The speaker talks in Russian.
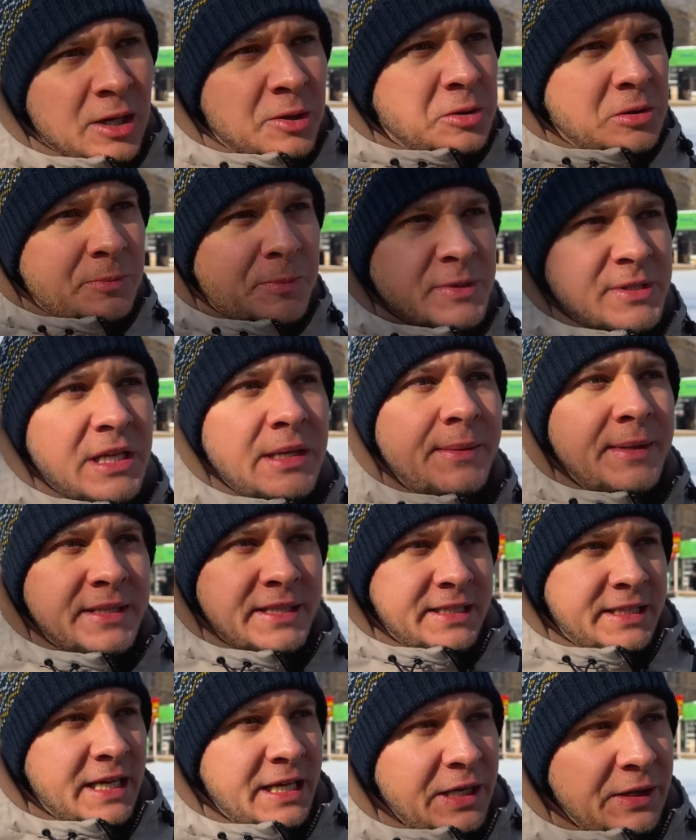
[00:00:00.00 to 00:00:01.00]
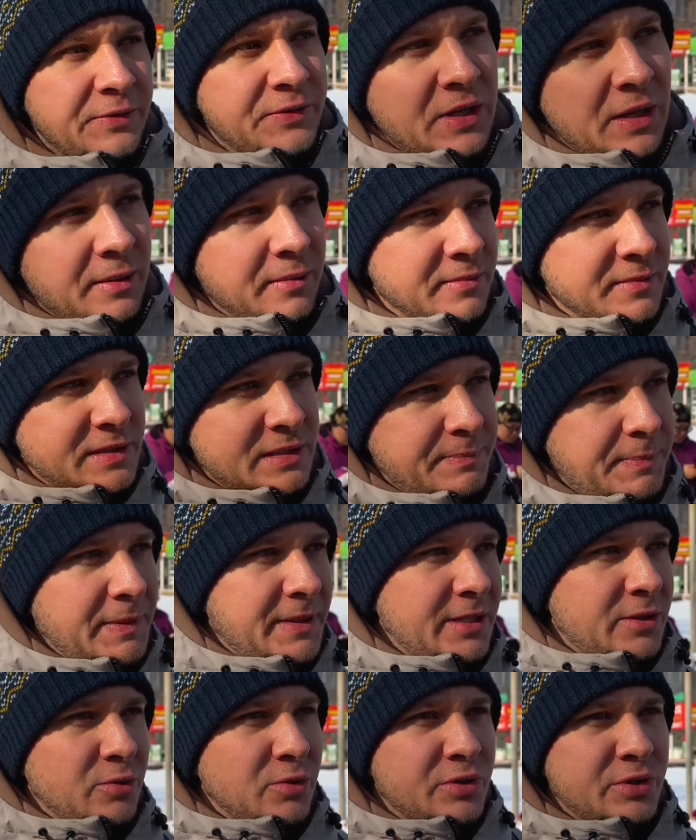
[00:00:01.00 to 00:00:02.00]
Какой-нибудь безлимитный тариф там с
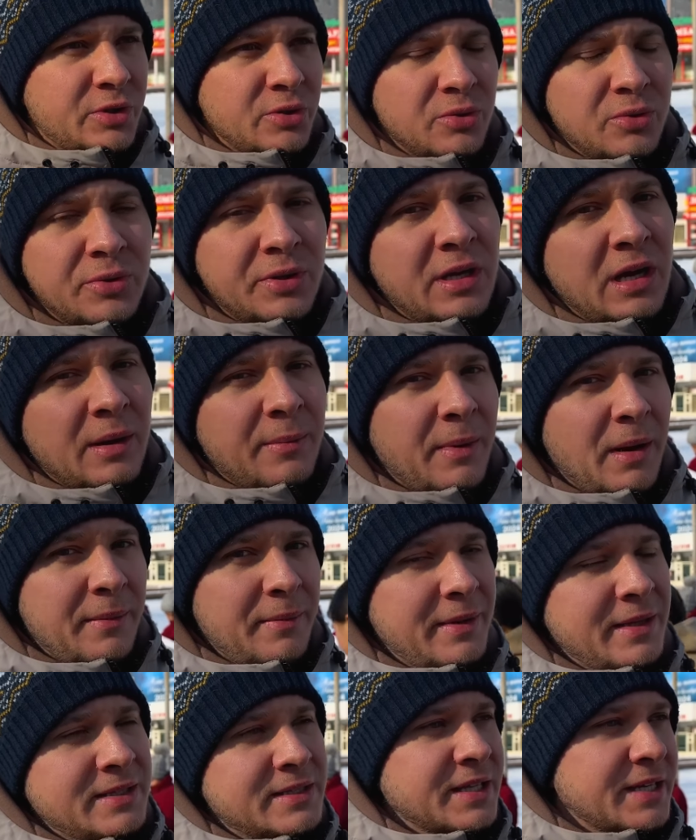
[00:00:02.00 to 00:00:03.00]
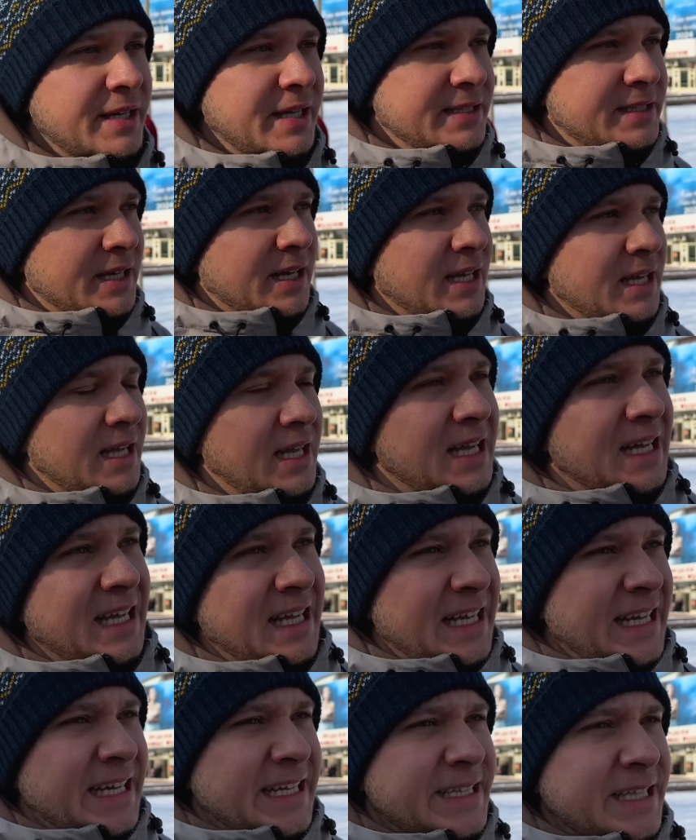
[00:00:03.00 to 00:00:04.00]
50 гигабайтами интернета
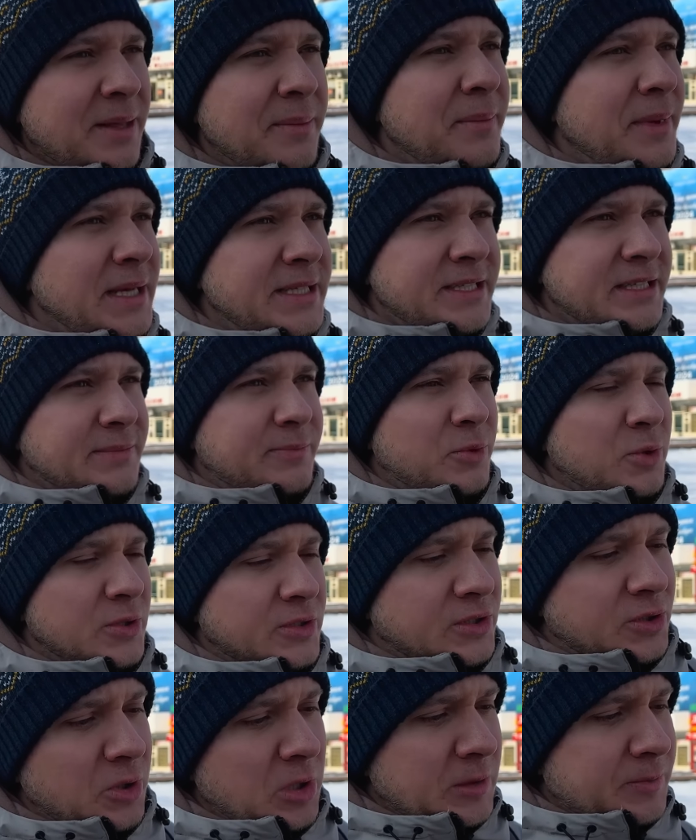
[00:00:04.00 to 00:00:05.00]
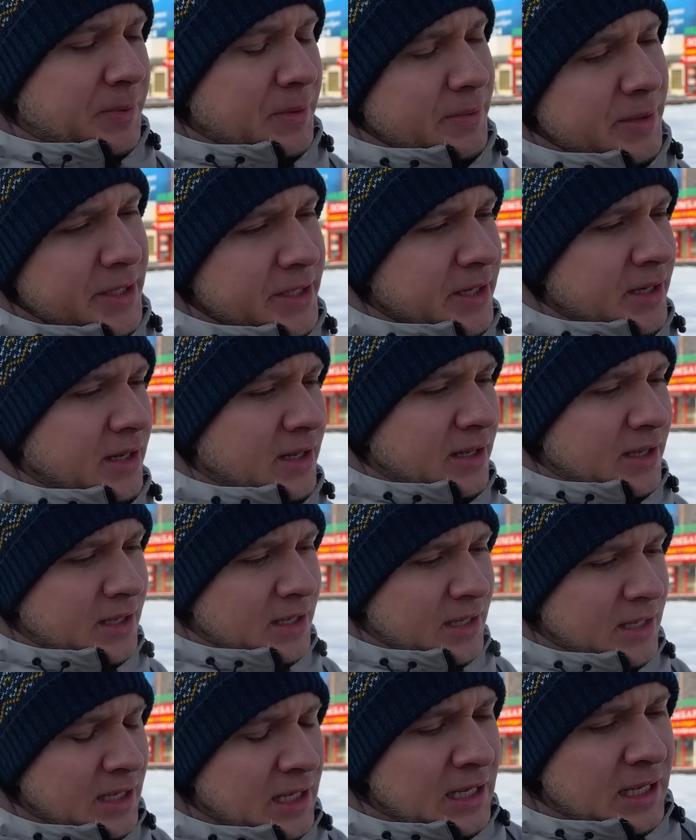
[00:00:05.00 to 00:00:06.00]
на месяц будет стоить примерно
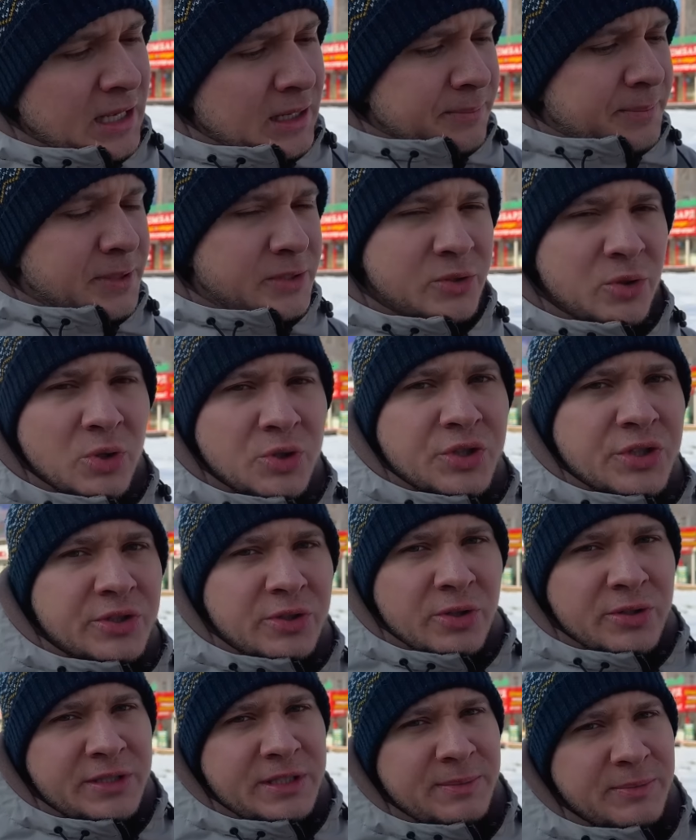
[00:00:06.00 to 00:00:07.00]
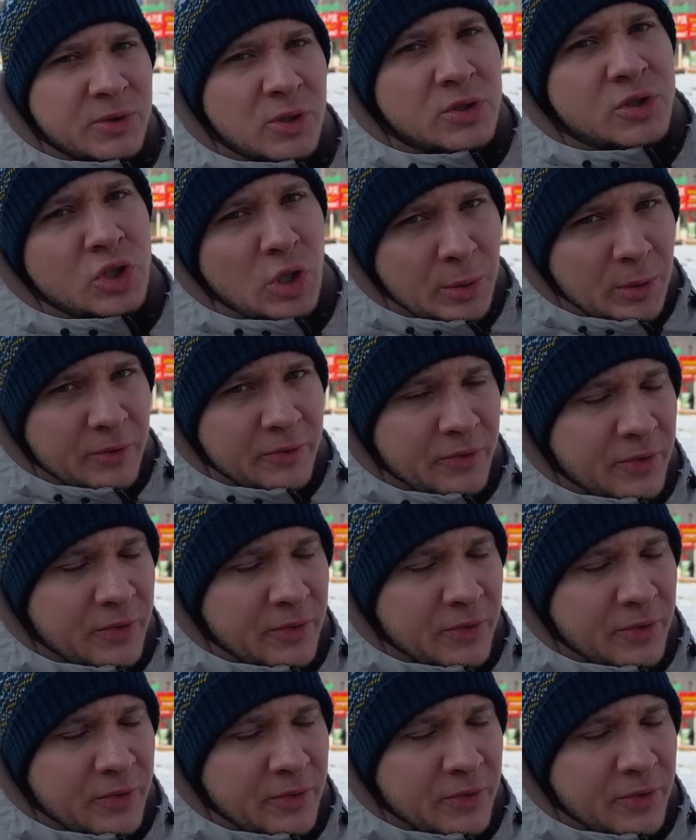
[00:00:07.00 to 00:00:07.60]
500, 600, 700 сомов,